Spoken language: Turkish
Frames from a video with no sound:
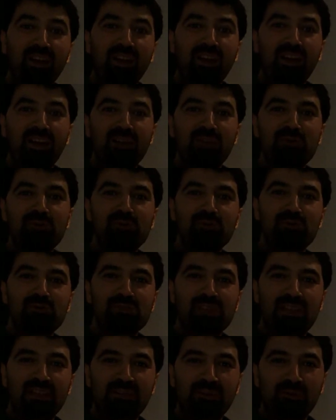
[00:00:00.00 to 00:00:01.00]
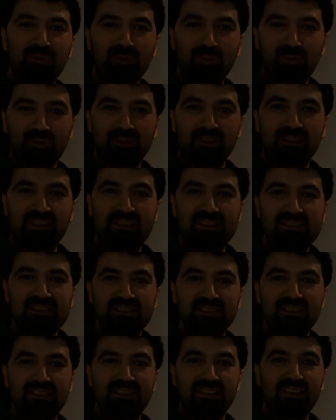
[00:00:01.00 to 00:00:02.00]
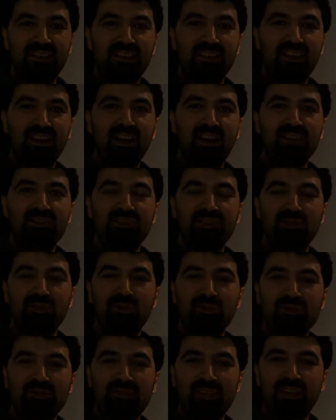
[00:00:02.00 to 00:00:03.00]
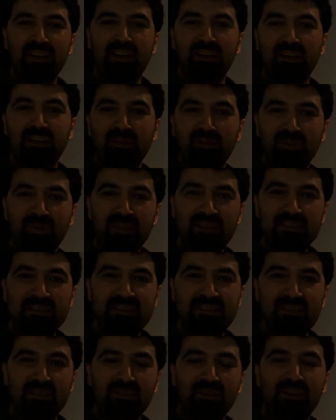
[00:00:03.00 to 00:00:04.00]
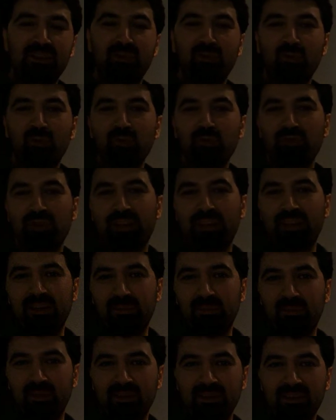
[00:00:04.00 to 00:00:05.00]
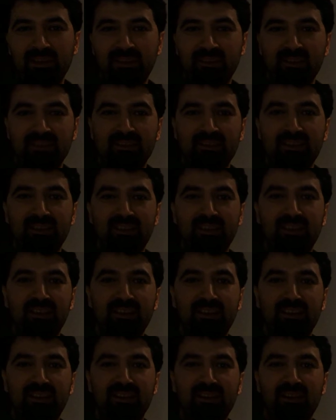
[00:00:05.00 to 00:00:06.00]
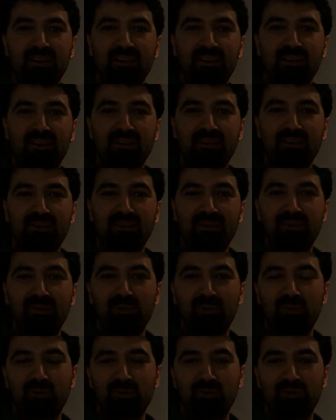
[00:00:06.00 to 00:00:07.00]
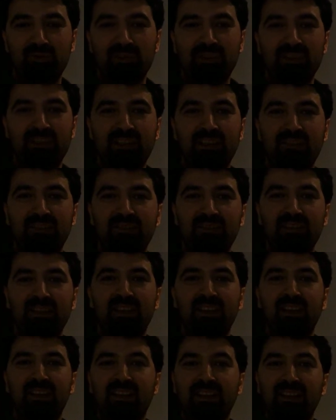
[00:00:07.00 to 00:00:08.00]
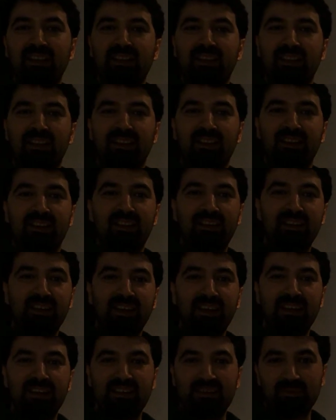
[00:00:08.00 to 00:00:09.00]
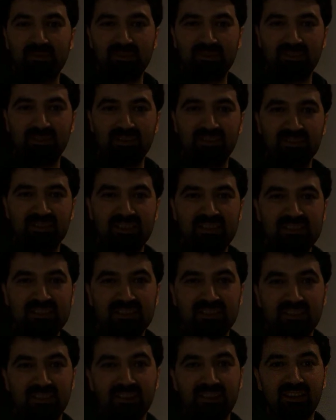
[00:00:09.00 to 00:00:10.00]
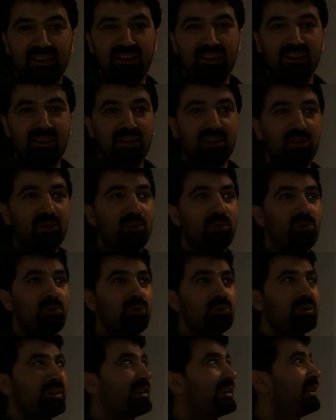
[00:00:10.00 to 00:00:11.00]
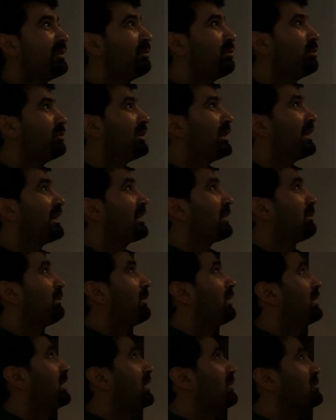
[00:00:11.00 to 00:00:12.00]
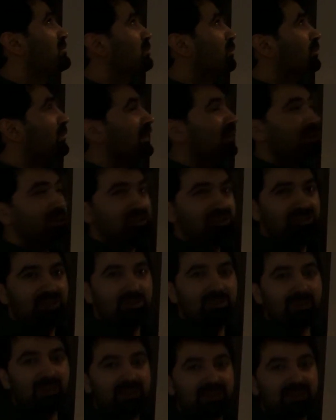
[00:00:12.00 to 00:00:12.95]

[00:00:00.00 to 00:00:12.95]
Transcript: 636 nolu odadayız. E, acil anons ve yangın ihbar sisteminin uç ekipmanlarının e, müşteri tarafında e, eğitimini vereceğiz. E, buradaki bulunan ekipmanlarımız oda girişinde bir